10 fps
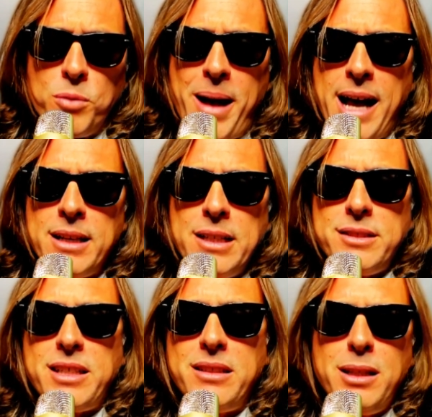ma
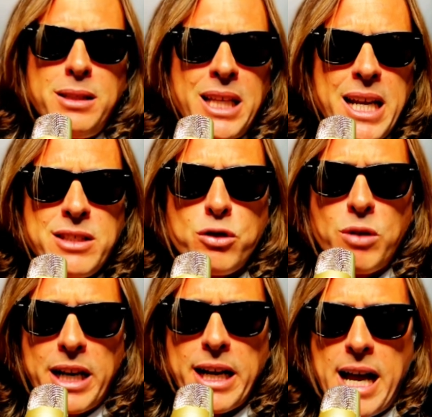se ti interessa
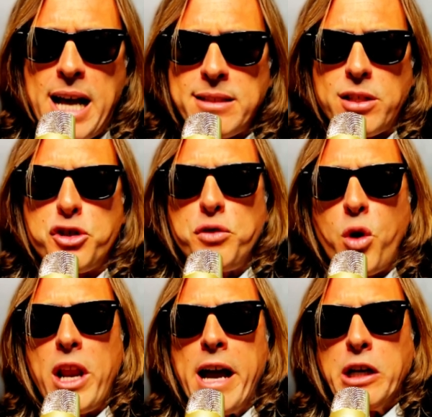una ragazza ci
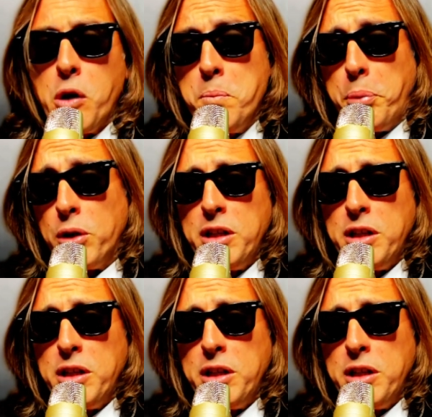vuole anche un po'